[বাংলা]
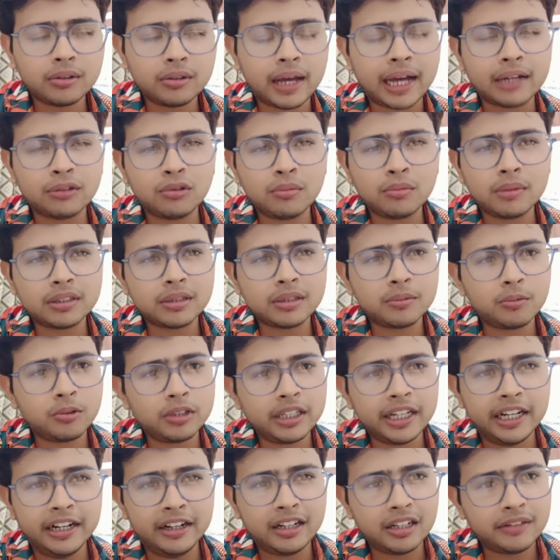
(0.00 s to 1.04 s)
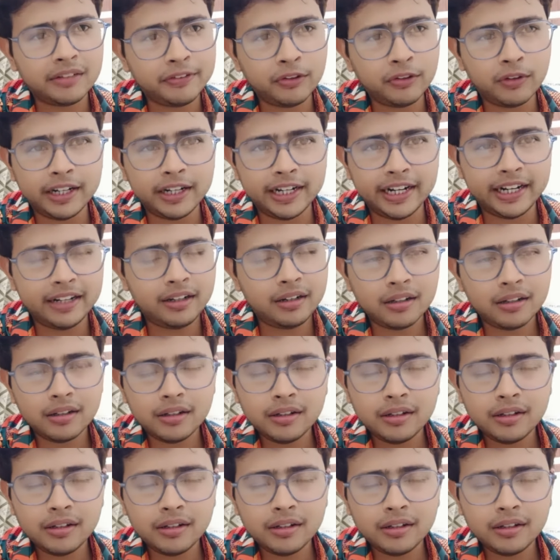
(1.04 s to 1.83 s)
হয়তো এক দু মাসের মধ্যে ইন্টারভিউয়ের ডেট